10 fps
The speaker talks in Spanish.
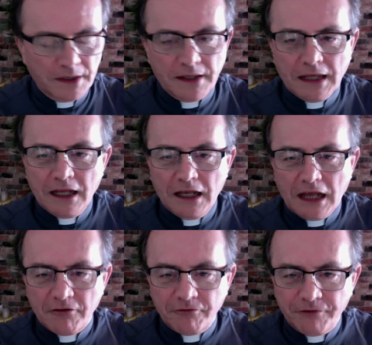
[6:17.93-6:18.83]

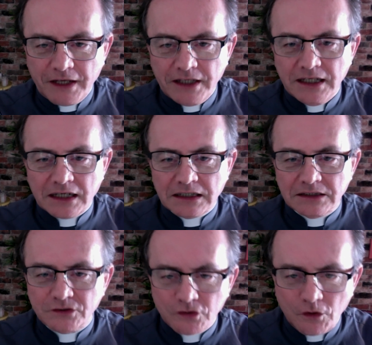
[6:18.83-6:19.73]
la fe y la
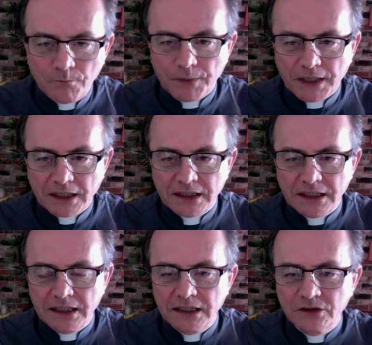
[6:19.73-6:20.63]
razón para
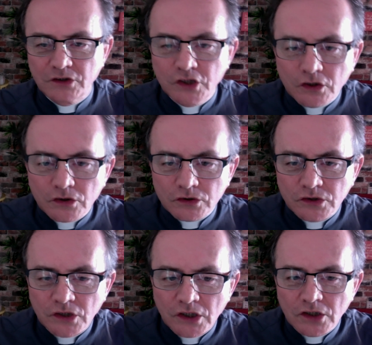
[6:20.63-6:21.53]
creer en Dios,
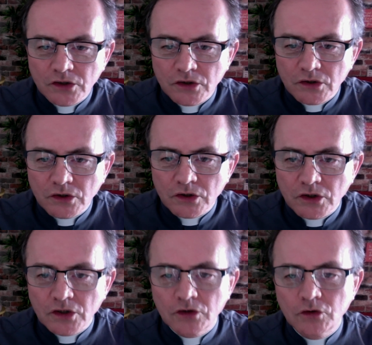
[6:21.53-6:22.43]

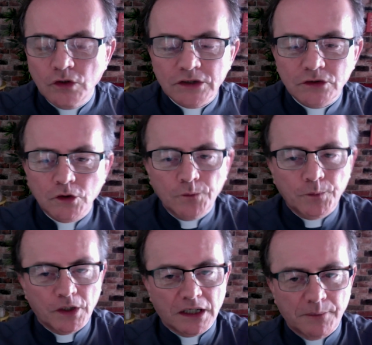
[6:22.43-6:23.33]
no estoy
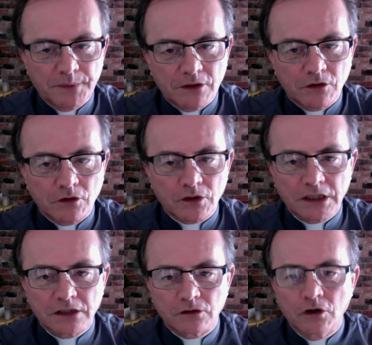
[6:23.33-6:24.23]
por el camino
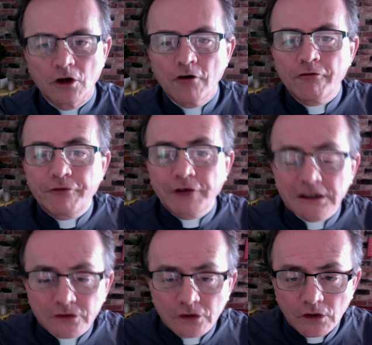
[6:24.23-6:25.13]
correcto. Fe
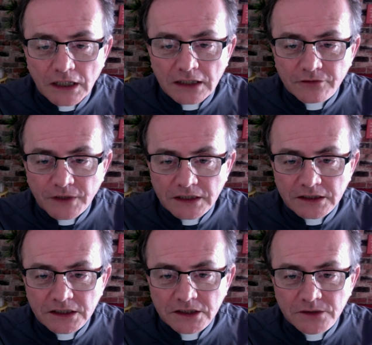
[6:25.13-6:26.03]
sola es
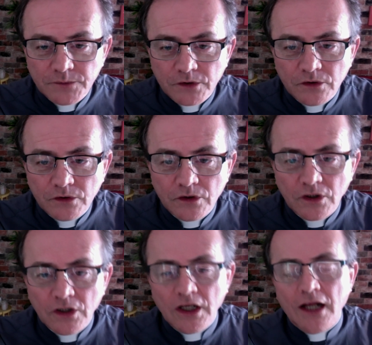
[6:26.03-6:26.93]
fanatismo,
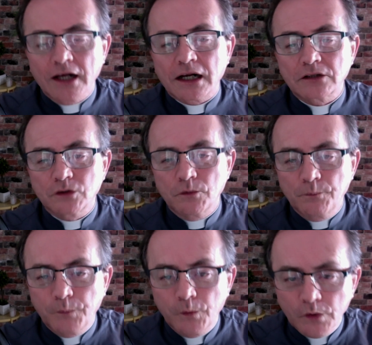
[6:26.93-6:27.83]
razón
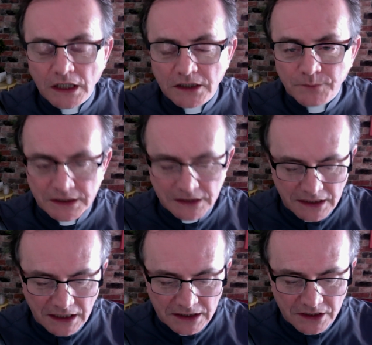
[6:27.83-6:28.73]
pura es
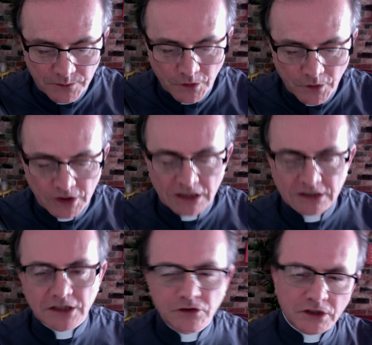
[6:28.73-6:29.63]
materialismo. Y el
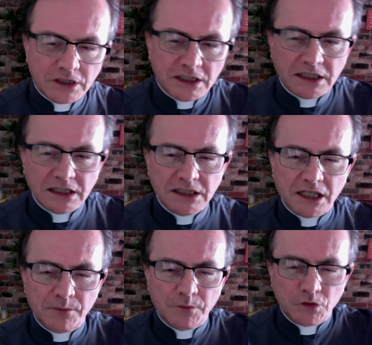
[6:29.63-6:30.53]
Señor quiere que
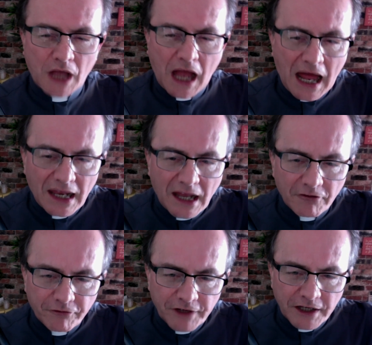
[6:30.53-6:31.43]
lleguemos a la
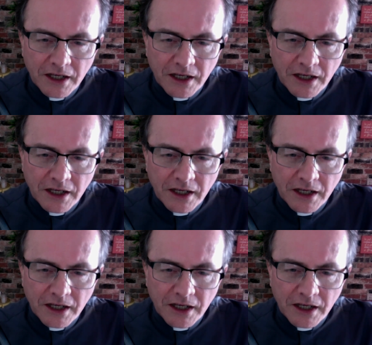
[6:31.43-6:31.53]
fe